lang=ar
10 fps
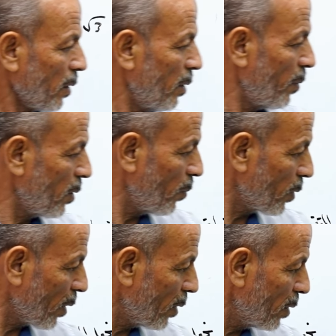قيمة
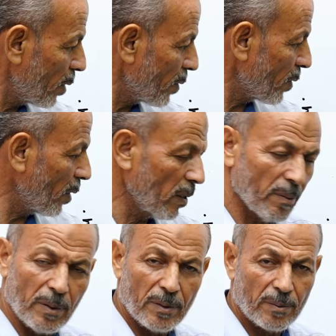المتغير
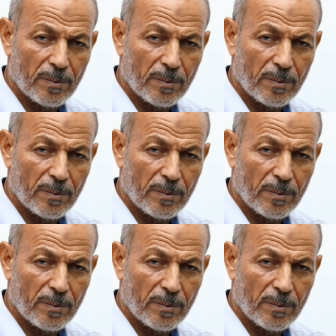سالبة